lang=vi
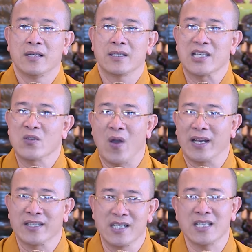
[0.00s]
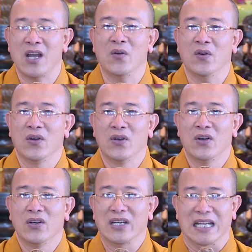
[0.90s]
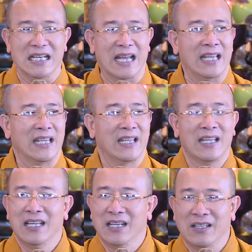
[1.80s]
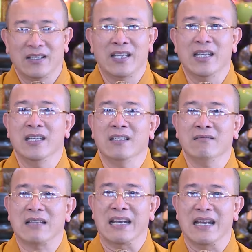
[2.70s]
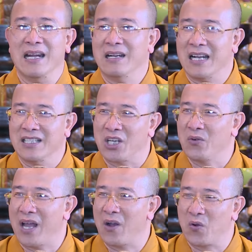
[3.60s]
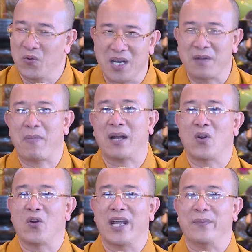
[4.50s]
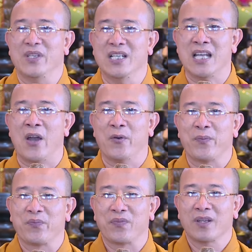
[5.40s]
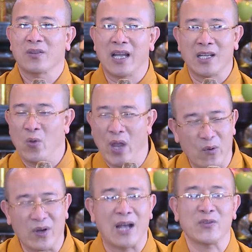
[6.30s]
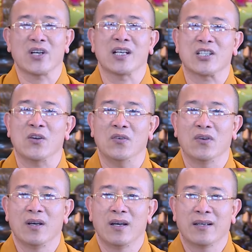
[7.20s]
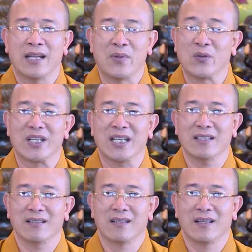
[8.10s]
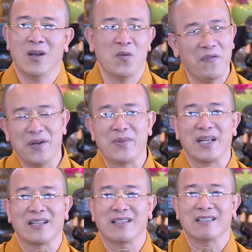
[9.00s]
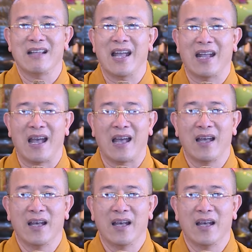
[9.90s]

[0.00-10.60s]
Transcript: sinh hoạt như nhau đến ngày thi tài năng các cháu nào cũng được mặc đồ đẹp như nhau thầy thuê quần áo cho các cháu để biểu diễn không có phân biệt ai cả